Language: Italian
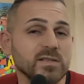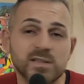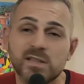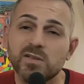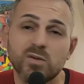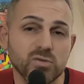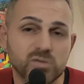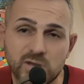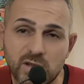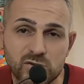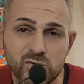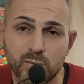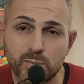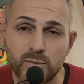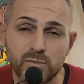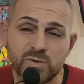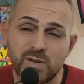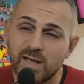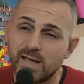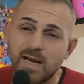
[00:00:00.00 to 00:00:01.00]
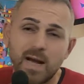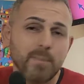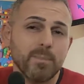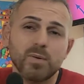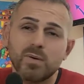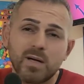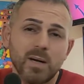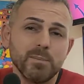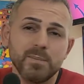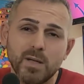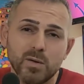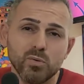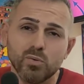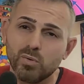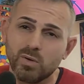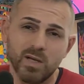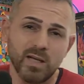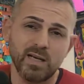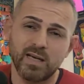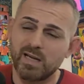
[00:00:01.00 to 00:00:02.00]
sei lo stesso punto a capo, non cambia
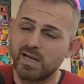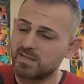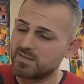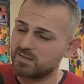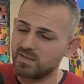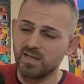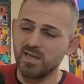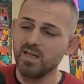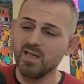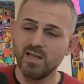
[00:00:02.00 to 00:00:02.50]
nulla ragazzi,